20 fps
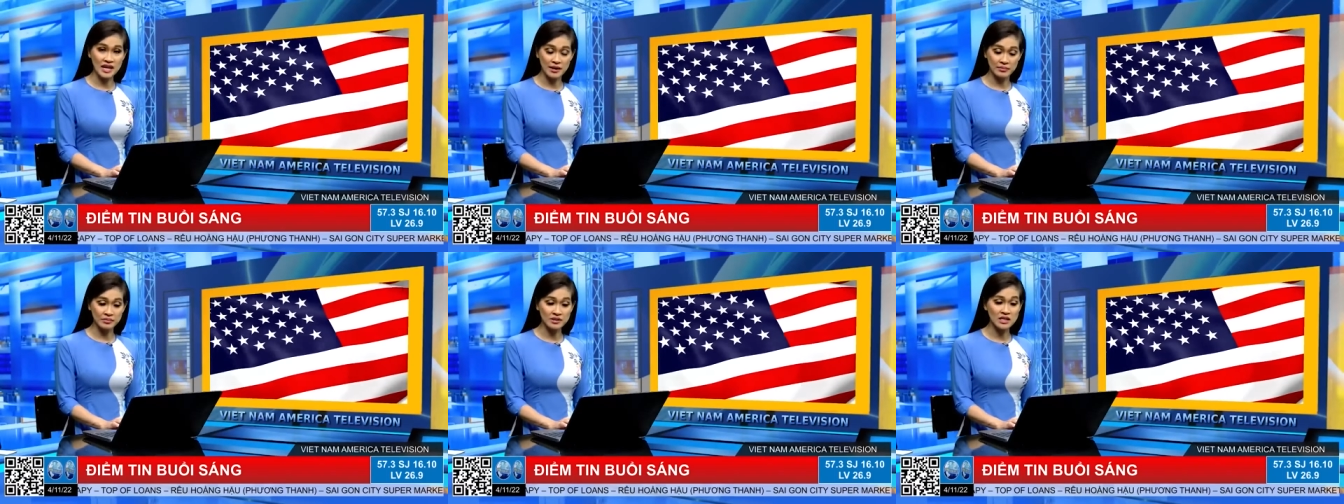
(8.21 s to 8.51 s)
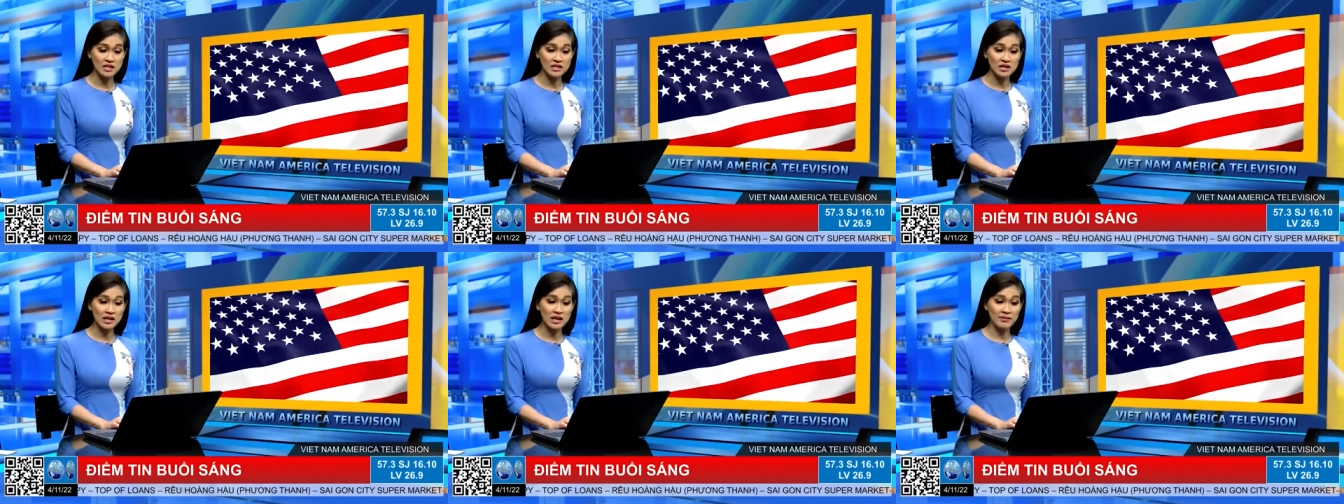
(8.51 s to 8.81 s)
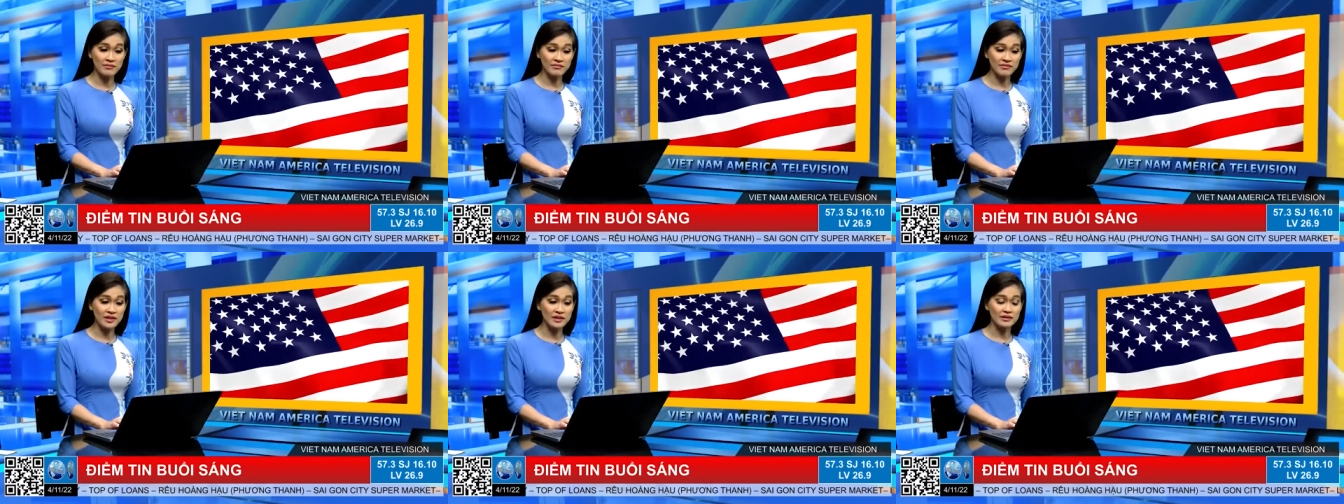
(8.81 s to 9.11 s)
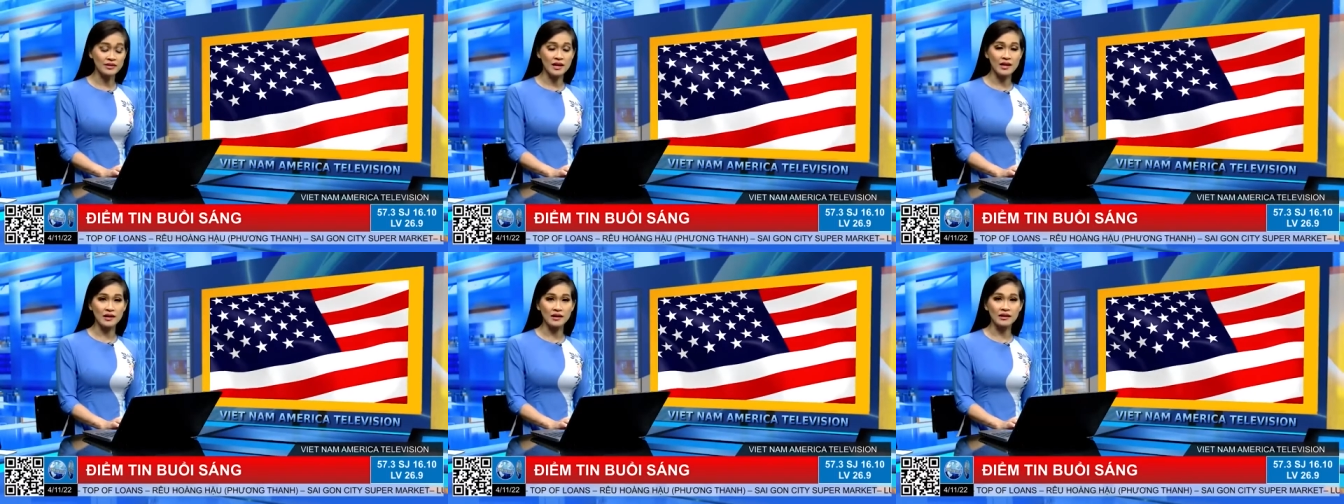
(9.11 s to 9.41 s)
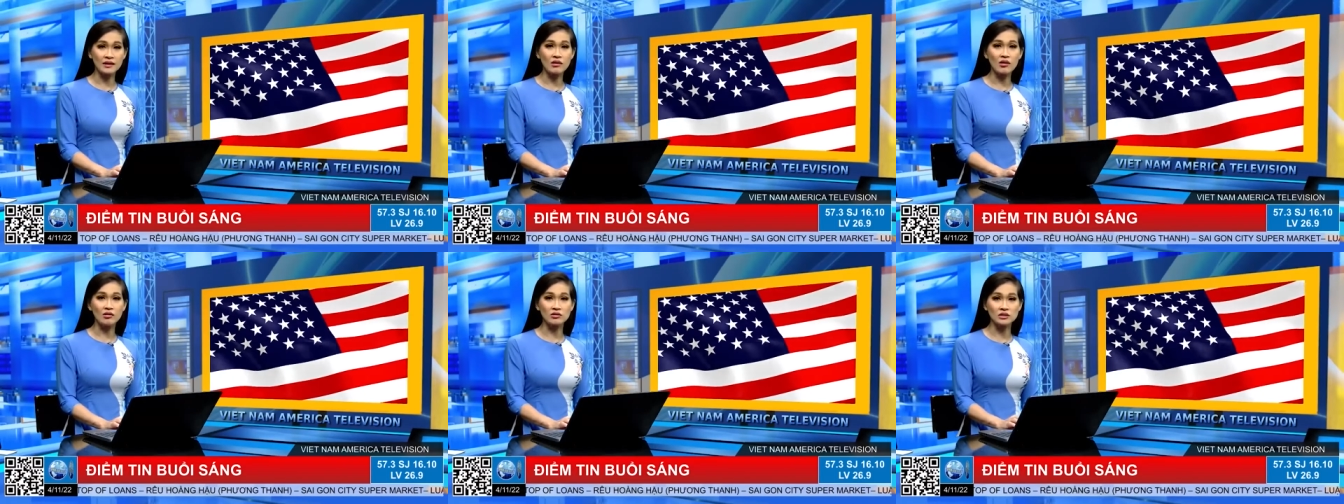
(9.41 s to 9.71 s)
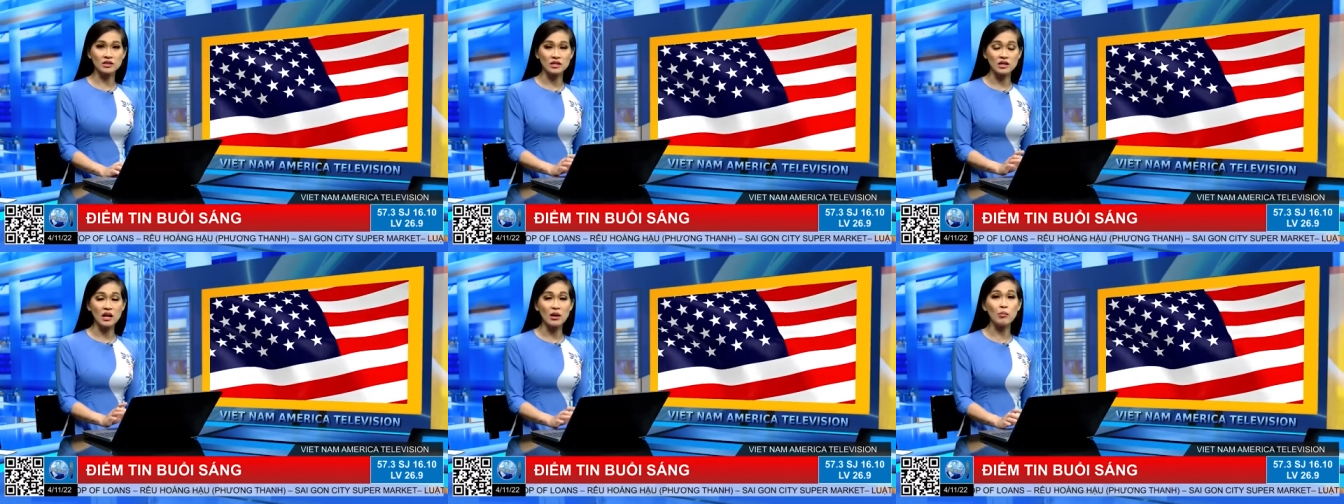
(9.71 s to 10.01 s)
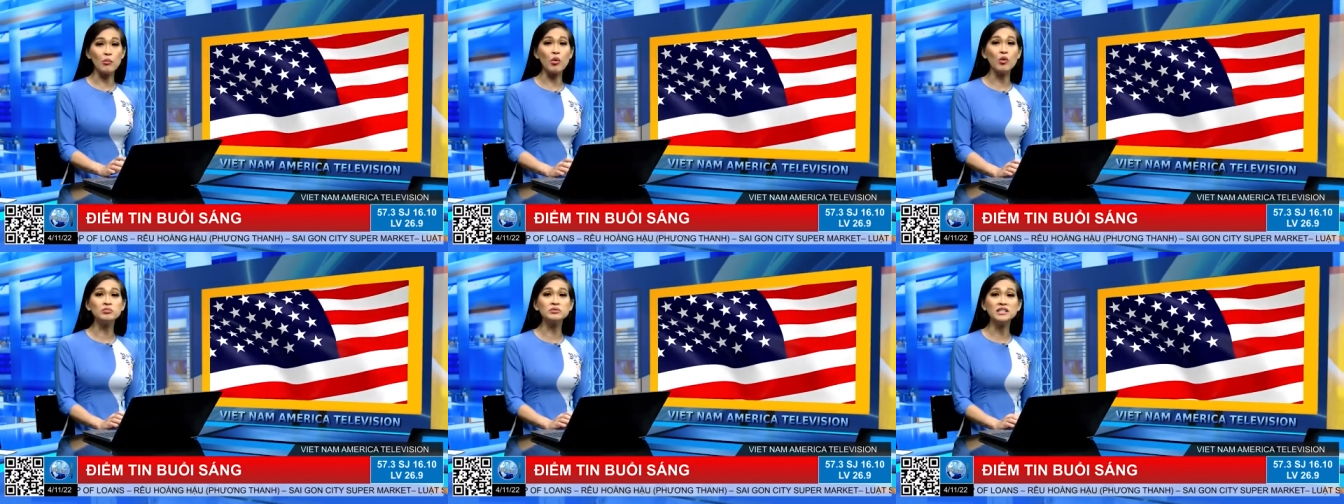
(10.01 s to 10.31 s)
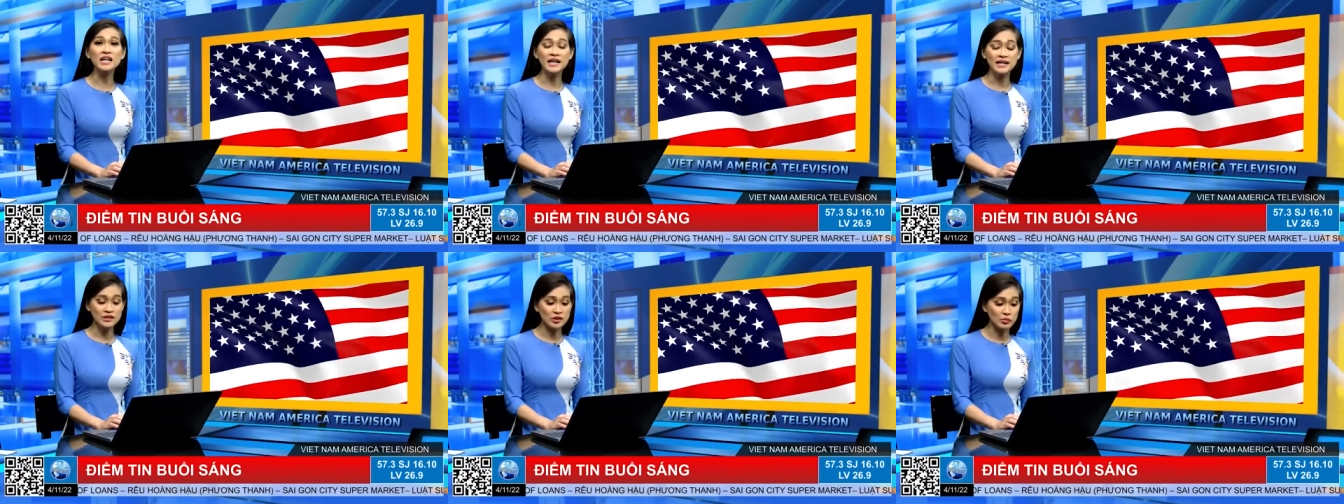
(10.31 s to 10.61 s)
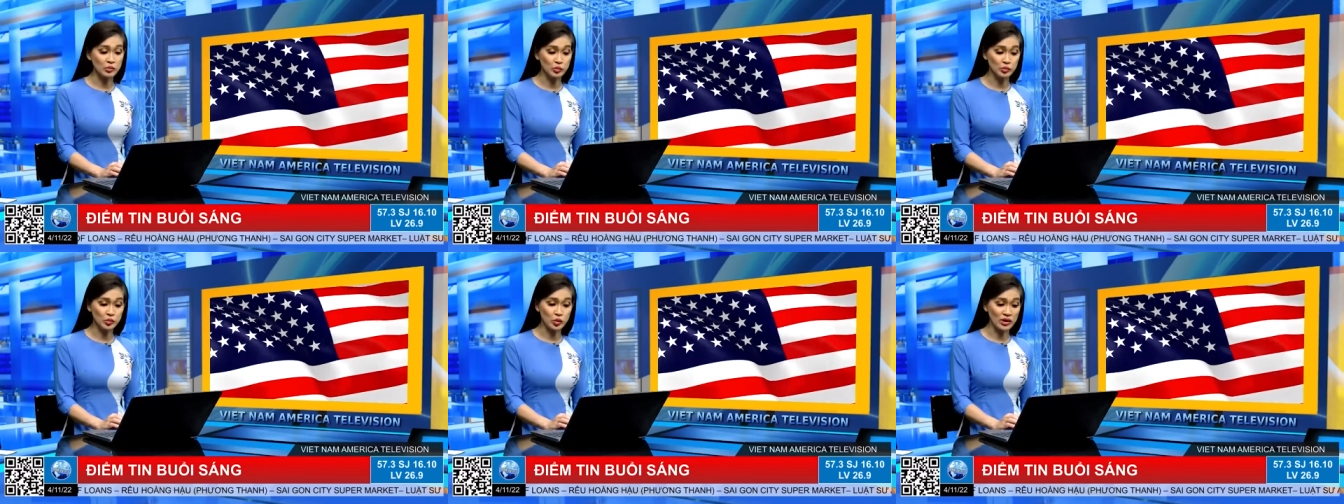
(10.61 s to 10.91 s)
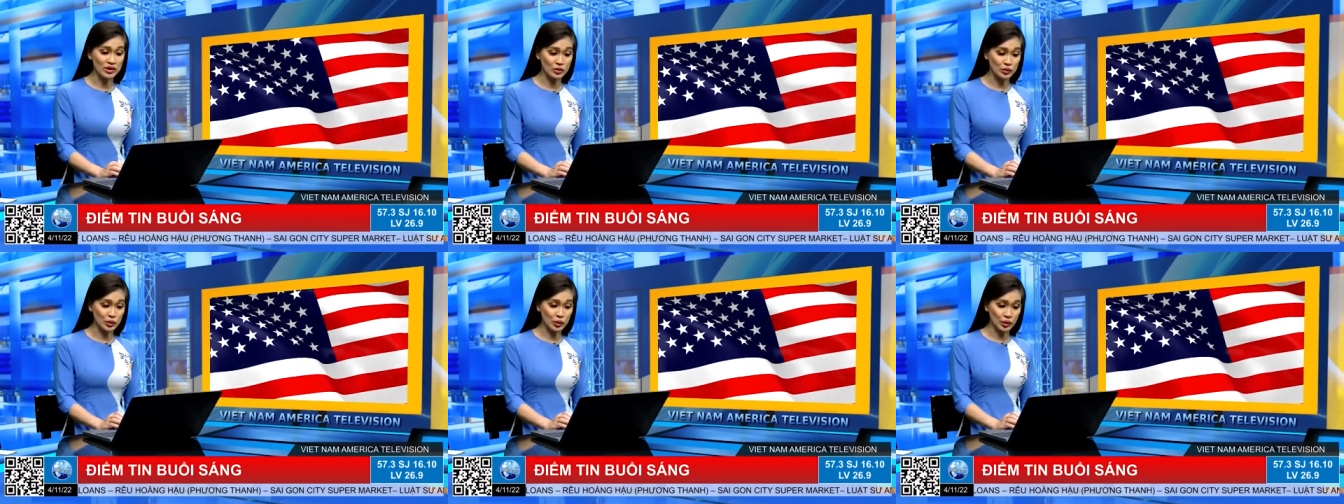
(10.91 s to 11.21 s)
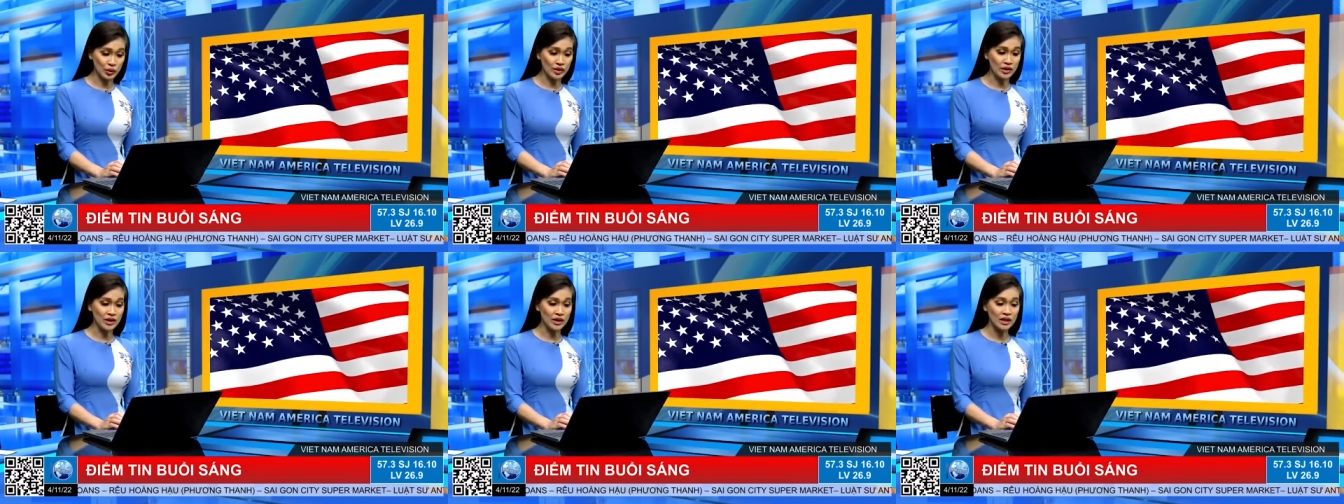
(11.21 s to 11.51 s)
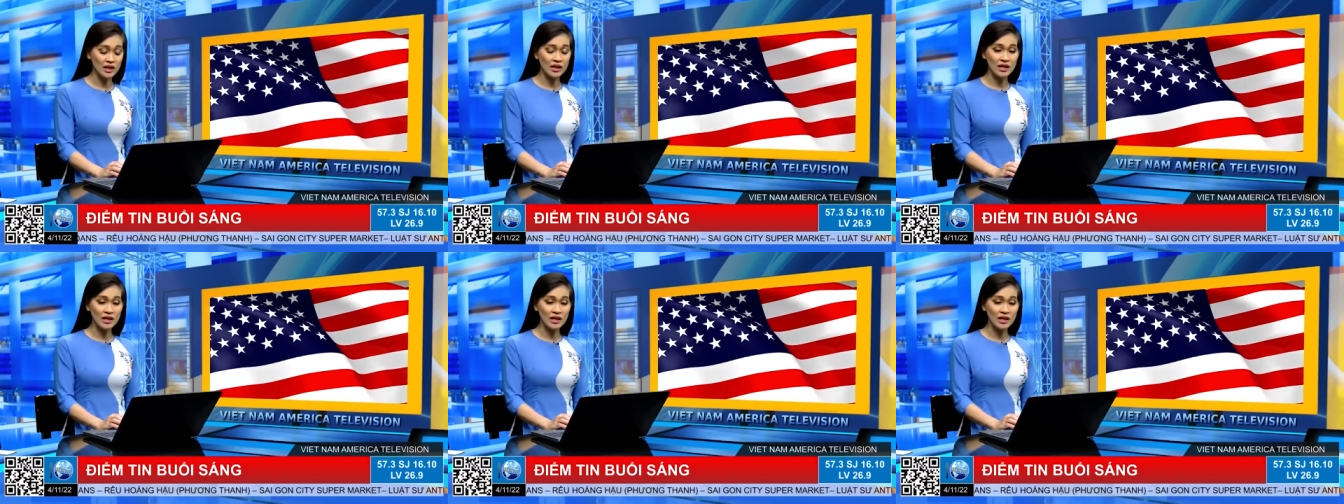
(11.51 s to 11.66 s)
giảm cái giờ làm việc để còn chỉ là 4 ngày cho một tuần thôi.